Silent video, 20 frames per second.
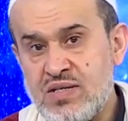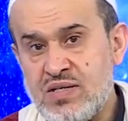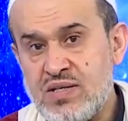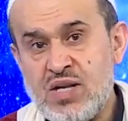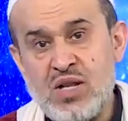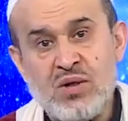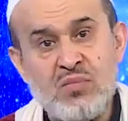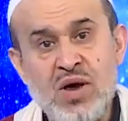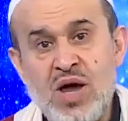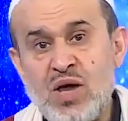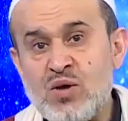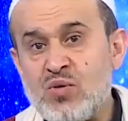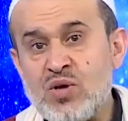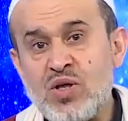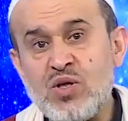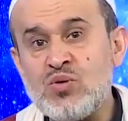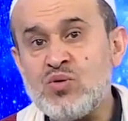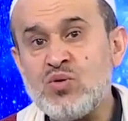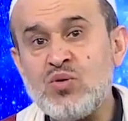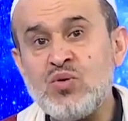لما
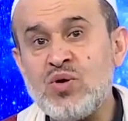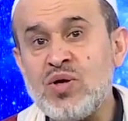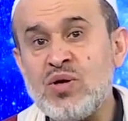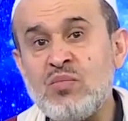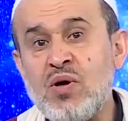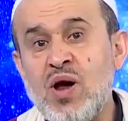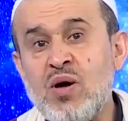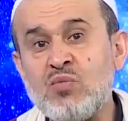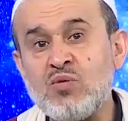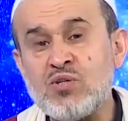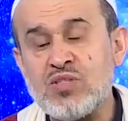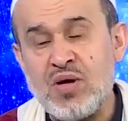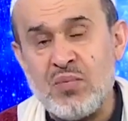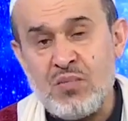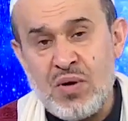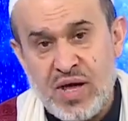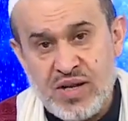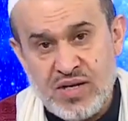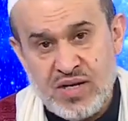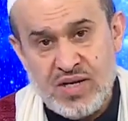يريده إمام
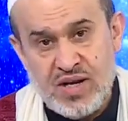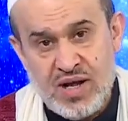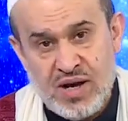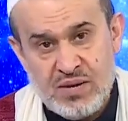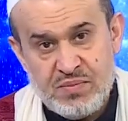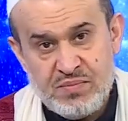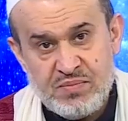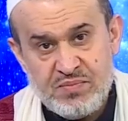زماننا